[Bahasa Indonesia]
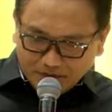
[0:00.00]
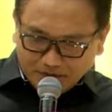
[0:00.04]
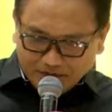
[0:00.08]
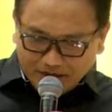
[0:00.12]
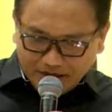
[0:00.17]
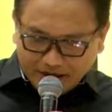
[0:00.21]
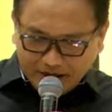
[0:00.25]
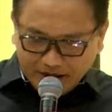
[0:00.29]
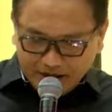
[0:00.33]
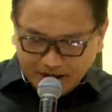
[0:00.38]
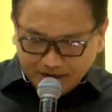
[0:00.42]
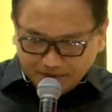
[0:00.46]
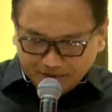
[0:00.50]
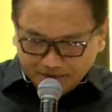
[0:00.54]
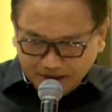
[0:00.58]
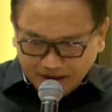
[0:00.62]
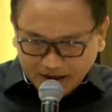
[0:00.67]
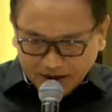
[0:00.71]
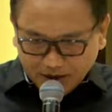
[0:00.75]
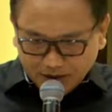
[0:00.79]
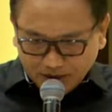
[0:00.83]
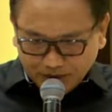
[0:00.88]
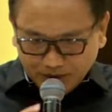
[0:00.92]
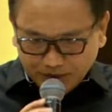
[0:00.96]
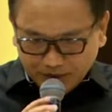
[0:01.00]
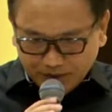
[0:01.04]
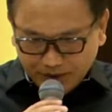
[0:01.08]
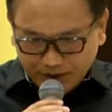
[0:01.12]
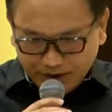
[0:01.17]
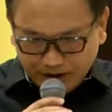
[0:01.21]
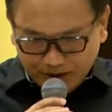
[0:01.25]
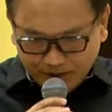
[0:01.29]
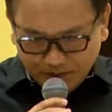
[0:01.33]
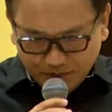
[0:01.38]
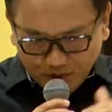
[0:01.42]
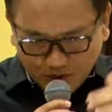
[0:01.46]
baginya pintu
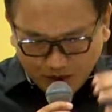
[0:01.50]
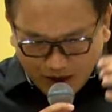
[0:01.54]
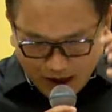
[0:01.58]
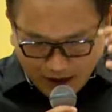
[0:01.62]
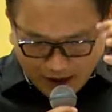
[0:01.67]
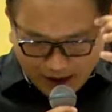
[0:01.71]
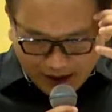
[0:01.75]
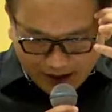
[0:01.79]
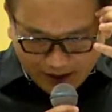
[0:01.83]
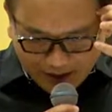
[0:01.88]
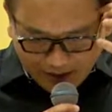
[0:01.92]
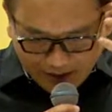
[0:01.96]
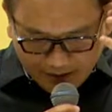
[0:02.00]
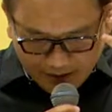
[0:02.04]
dibukakan.